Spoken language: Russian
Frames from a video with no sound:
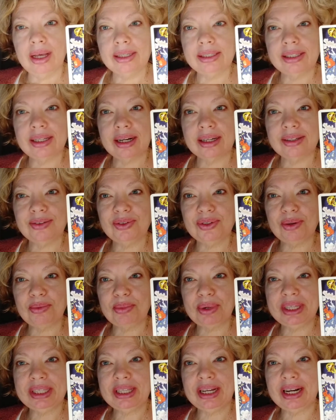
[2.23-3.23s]
Здравствуйте,
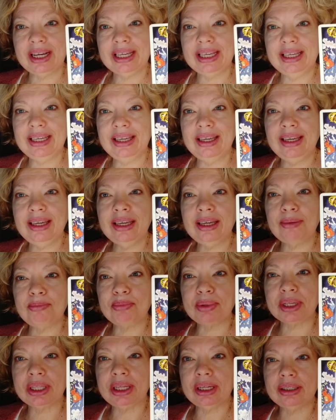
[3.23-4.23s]
мои дорогие! Я
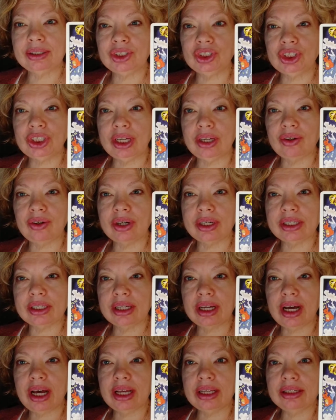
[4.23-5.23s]
продолжаю
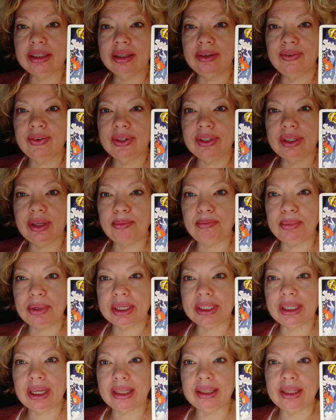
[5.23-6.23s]
рассказывать о
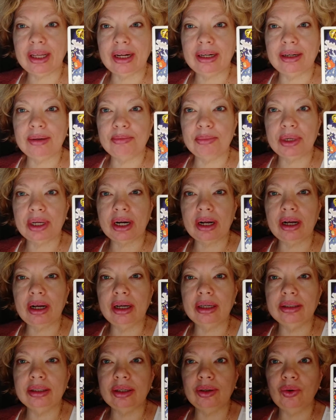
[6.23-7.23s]
персональном
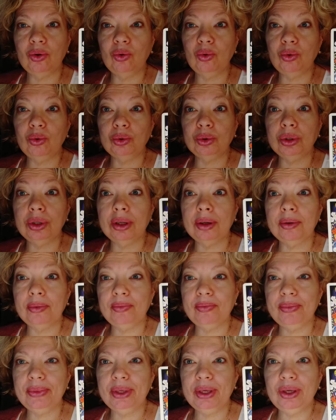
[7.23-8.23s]
аркане года.
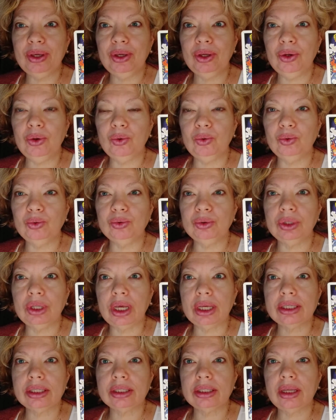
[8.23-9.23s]
И у
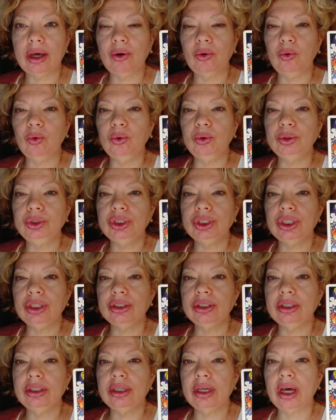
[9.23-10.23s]
нас на
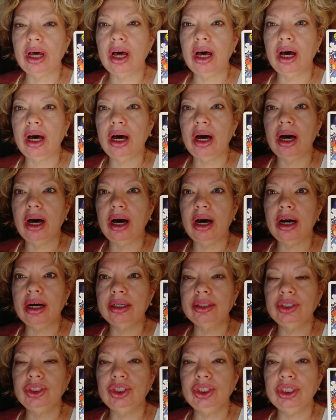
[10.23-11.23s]
очереди
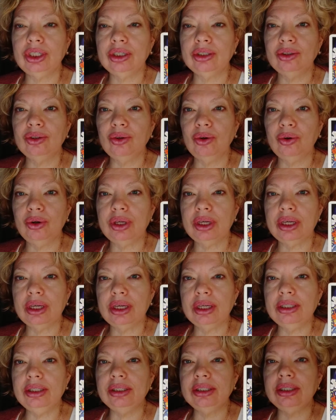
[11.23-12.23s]
очередной
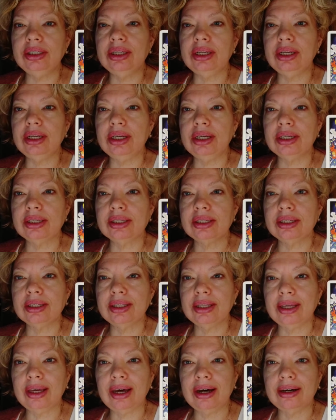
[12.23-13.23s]

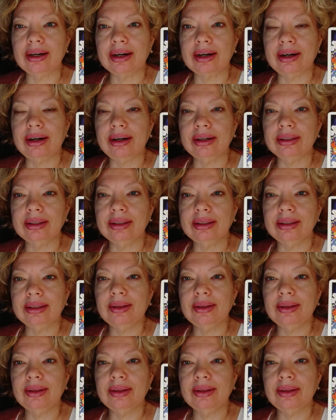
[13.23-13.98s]
интересный аркан.